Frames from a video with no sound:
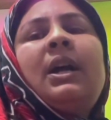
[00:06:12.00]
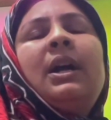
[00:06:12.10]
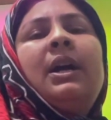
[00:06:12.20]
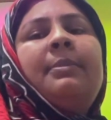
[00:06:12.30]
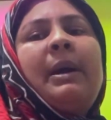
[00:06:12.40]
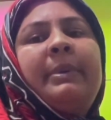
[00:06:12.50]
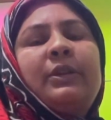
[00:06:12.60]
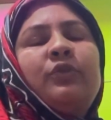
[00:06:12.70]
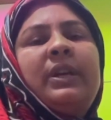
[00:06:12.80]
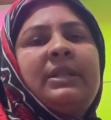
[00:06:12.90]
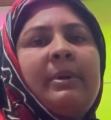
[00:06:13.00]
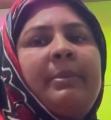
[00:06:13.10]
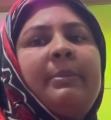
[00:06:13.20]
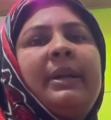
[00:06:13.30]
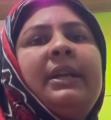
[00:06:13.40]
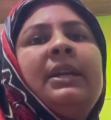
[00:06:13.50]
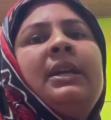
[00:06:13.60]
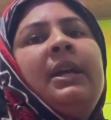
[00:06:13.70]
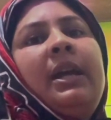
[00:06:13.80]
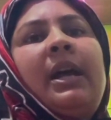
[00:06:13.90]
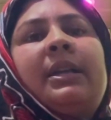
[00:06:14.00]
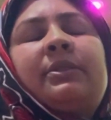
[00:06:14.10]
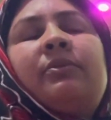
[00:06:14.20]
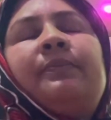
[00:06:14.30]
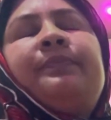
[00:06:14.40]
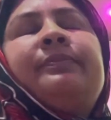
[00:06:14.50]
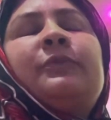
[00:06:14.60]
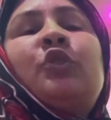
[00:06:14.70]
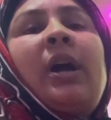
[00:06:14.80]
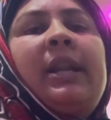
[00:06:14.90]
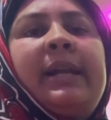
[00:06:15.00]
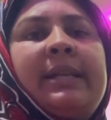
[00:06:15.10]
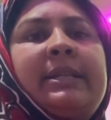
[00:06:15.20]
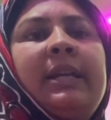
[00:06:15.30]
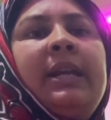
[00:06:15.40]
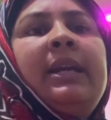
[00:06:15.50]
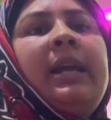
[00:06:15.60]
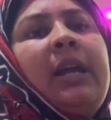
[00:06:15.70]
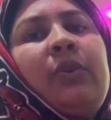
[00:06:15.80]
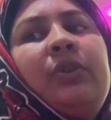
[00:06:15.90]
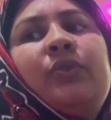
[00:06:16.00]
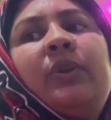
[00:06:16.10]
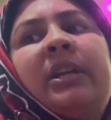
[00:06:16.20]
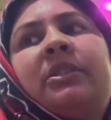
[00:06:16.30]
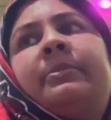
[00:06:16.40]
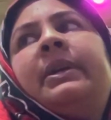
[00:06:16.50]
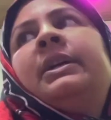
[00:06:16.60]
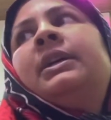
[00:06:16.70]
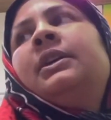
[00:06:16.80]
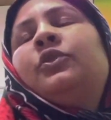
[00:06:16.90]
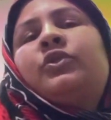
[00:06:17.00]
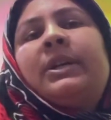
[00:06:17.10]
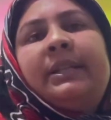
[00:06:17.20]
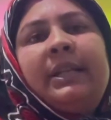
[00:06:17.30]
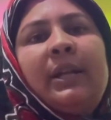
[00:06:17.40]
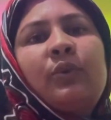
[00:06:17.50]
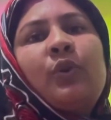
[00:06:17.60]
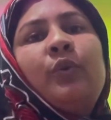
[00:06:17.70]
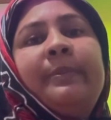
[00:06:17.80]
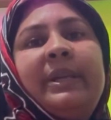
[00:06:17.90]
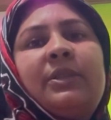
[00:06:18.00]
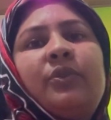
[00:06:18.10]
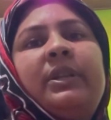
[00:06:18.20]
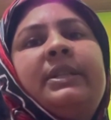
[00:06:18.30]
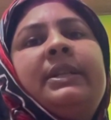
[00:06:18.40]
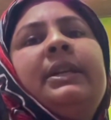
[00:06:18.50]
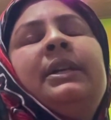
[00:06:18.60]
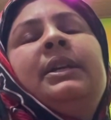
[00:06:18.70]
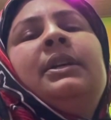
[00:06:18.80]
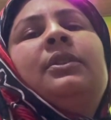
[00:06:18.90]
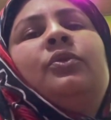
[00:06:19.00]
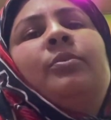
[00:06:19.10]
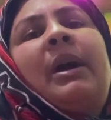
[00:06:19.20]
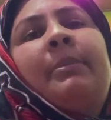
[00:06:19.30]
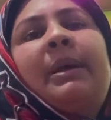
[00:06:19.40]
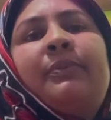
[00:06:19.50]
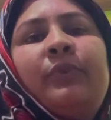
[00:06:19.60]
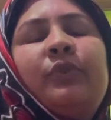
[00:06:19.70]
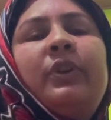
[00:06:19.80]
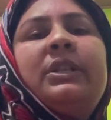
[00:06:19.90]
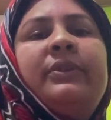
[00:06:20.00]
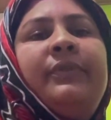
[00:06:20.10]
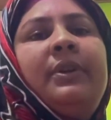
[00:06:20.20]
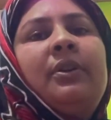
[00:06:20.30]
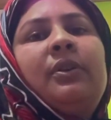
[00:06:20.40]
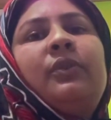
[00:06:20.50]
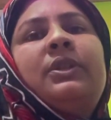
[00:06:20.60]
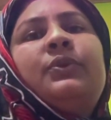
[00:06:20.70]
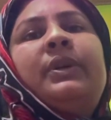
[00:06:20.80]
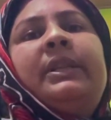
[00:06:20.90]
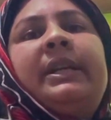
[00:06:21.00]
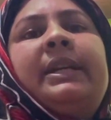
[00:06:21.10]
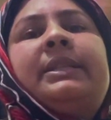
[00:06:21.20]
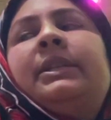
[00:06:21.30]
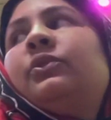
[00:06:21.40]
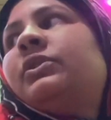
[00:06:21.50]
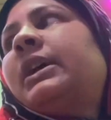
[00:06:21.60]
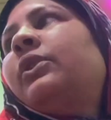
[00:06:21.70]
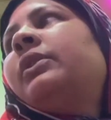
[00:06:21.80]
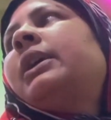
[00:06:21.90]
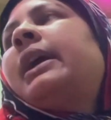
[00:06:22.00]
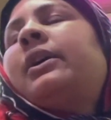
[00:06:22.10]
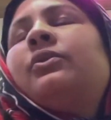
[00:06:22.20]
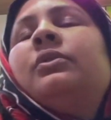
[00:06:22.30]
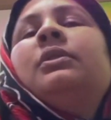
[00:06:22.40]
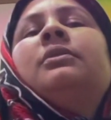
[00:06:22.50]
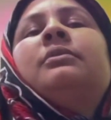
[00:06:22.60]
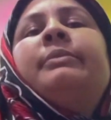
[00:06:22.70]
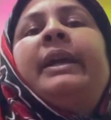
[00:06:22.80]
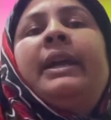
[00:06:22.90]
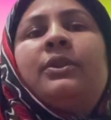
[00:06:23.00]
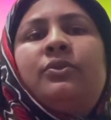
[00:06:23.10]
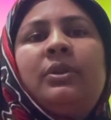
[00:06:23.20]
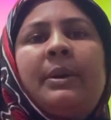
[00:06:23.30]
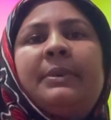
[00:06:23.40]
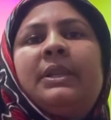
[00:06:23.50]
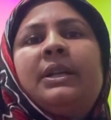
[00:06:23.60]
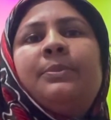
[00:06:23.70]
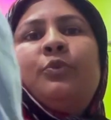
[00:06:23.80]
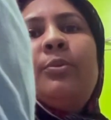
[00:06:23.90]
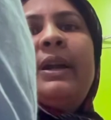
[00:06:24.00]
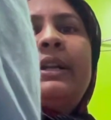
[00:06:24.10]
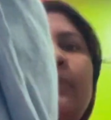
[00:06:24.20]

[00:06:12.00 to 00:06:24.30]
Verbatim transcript: আর ভাবে একটু গেছে বাপের বাড়ি এখন সকালে গেছে এখনই চলে আসবে তো সারাদিন আলোকে খুব মিস করেছি তো বারবার ফোন করেছি ভিডিও কল করেছি ওকে দেখেছি তো যাই হোক এখন মেয়ে একটু আপনাদেরকে পুরো বাড়িটা